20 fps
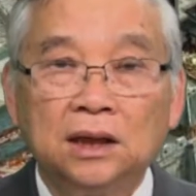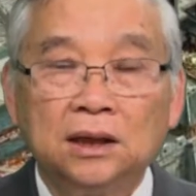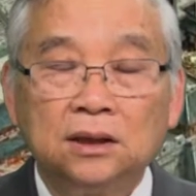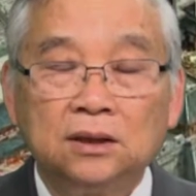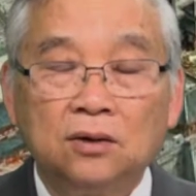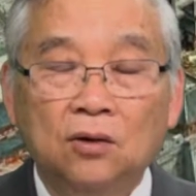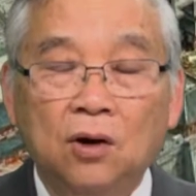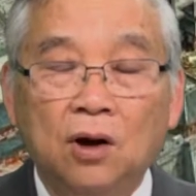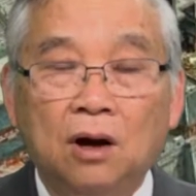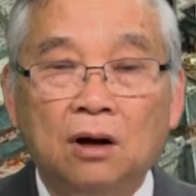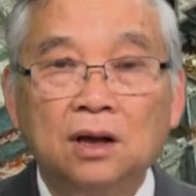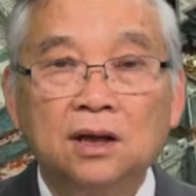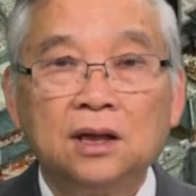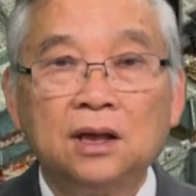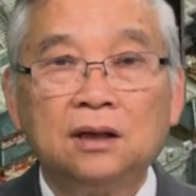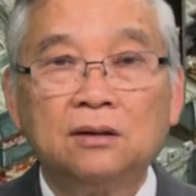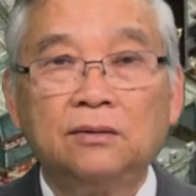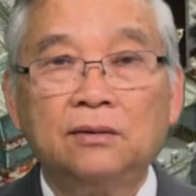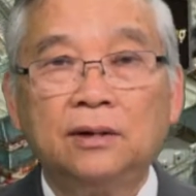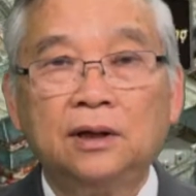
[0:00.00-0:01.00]
tôi hỏi
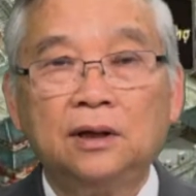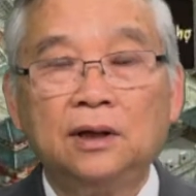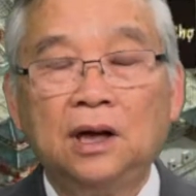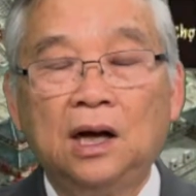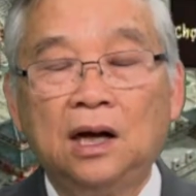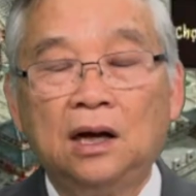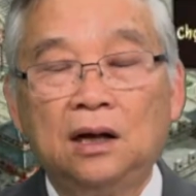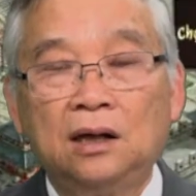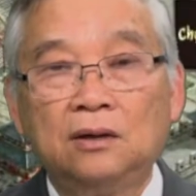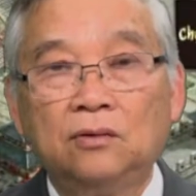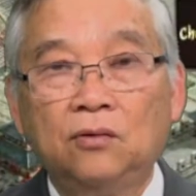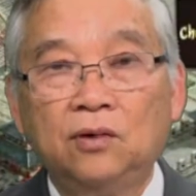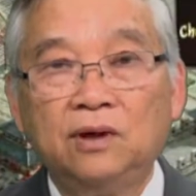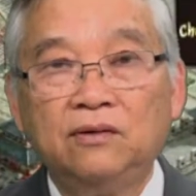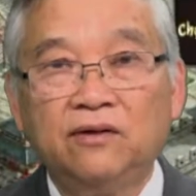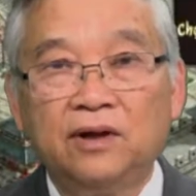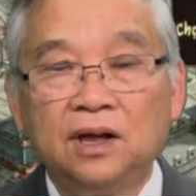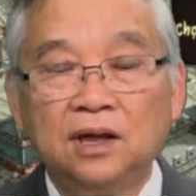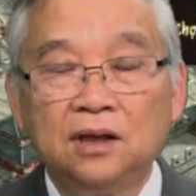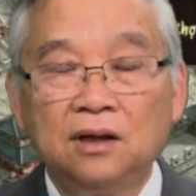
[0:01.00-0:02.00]
thì quý, ờ,
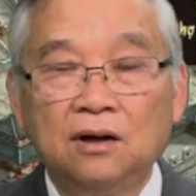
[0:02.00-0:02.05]
quý vị